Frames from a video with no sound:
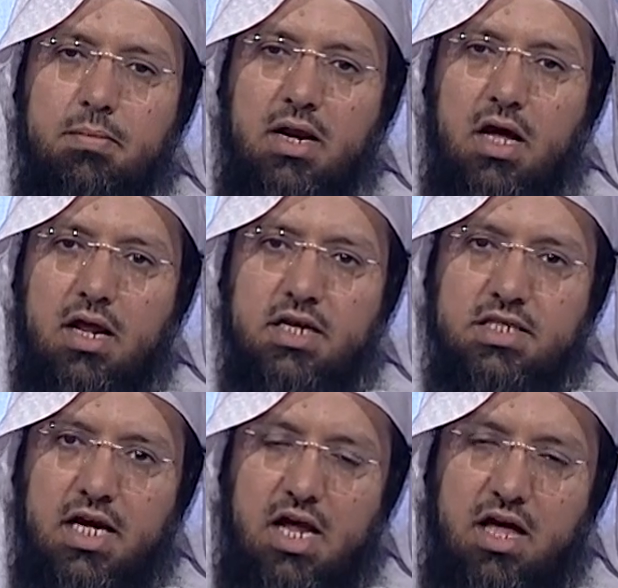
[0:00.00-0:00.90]
من
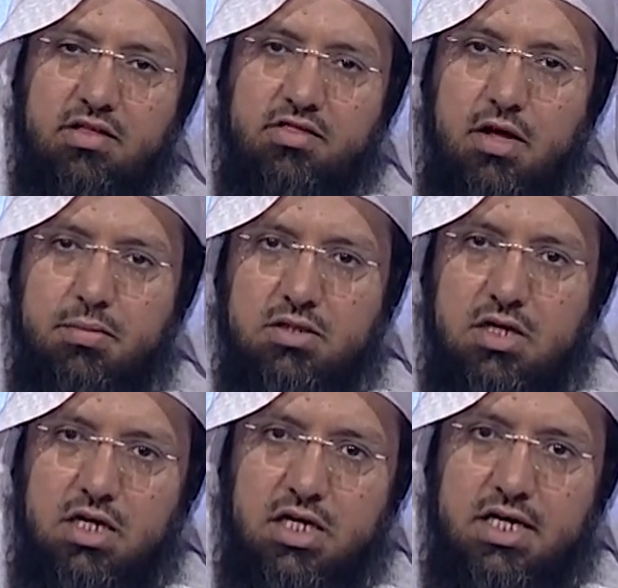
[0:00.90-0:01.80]
خرج عن هذا الضابط
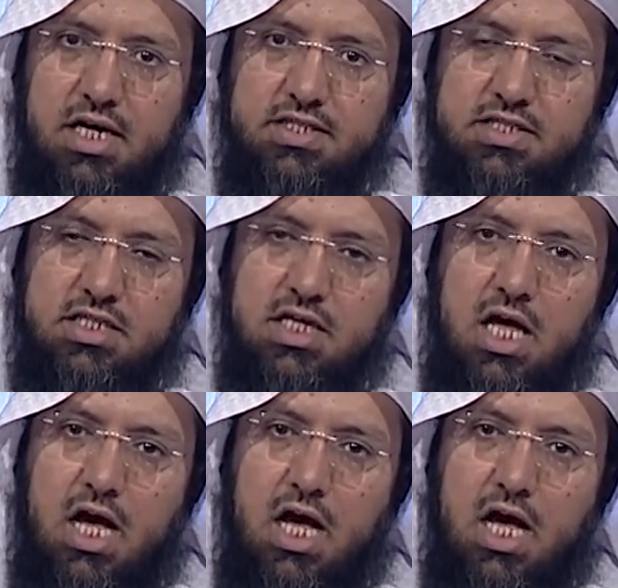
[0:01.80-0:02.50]
للقياسي